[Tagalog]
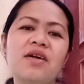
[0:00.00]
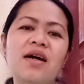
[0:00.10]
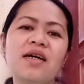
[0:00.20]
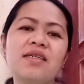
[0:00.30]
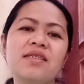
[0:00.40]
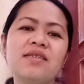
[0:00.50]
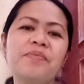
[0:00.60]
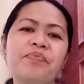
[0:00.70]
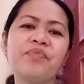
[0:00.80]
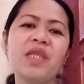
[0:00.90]
guys
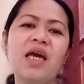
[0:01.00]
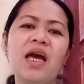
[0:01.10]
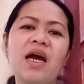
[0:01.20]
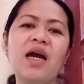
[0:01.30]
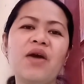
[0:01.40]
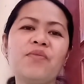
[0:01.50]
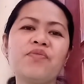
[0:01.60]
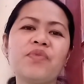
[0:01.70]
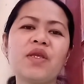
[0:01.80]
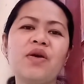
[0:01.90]
um,